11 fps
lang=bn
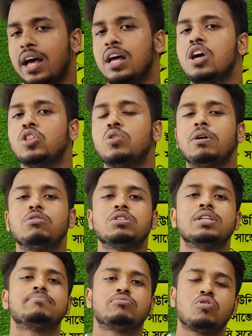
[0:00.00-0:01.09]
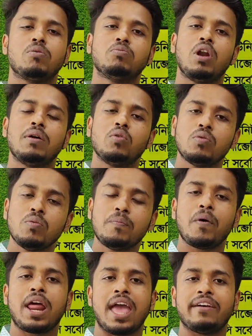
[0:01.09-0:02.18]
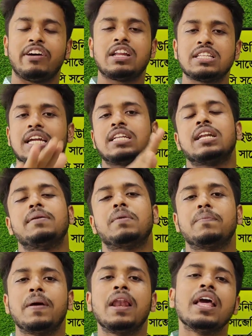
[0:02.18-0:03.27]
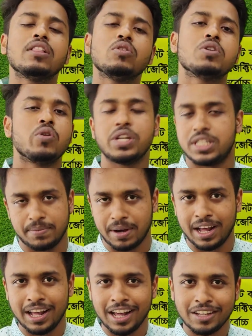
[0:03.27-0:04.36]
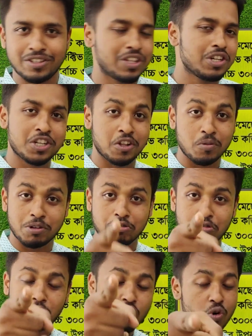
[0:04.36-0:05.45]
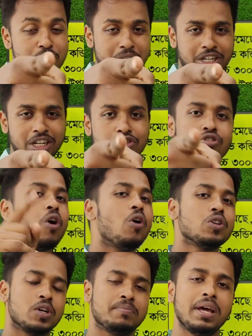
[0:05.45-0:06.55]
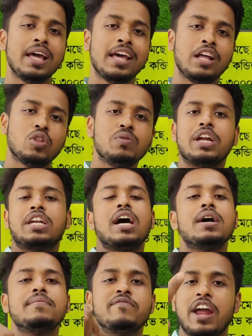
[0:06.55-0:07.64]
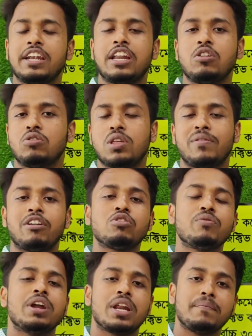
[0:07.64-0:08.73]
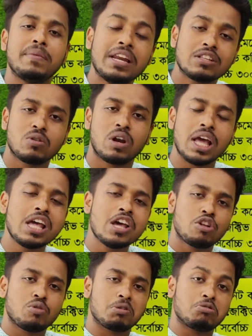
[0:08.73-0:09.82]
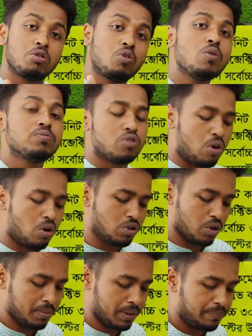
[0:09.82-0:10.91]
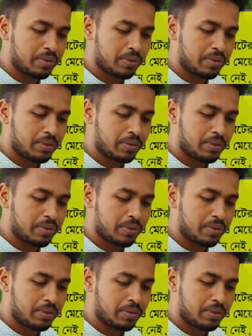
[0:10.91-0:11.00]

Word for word: না তোমাকে হচ্ছে সবগুলো উপরে অ্যাভারেজে একটা নাম্বার পেলে তুমি হয়ে যাবা সে জিনিসটা তোমার জন্য খুব বেশি সহজ হবে তুমি এটা মেনটেন করতে পারো তুমি এটা মেনে মেনে চললে তোমার জন্য খুব সহজ হবে